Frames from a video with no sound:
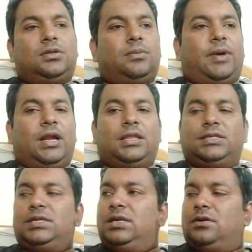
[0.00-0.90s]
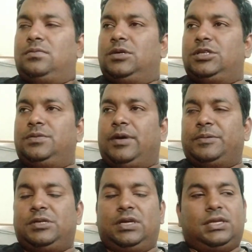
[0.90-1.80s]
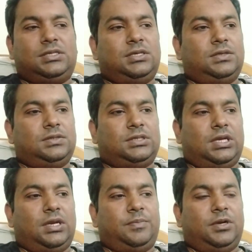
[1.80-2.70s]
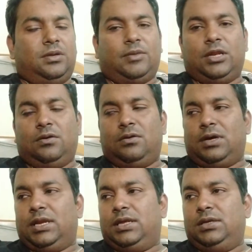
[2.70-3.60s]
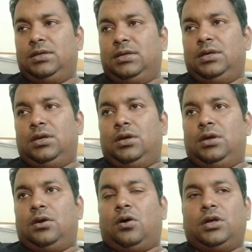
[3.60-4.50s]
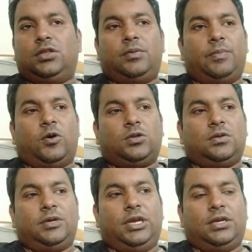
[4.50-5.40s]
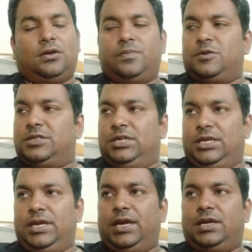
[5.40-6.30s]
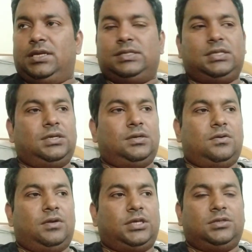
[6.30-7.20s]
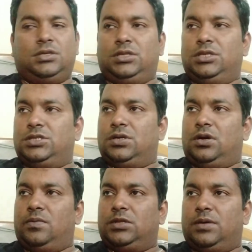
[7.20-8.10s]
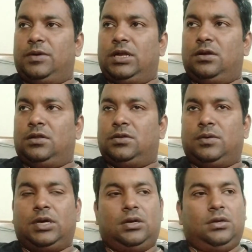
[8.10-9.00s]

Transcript: তো বাংলাদেশে এরকম কিছু ব্যবসায়ী আছে যারা আপনার এই মালগুলো আনে হয়তো বা বর্তমানে এটার উপর সিন্ডিকেট আছে কোনো একজন নির্দিষ্ট ক্ষমতাবান অথবা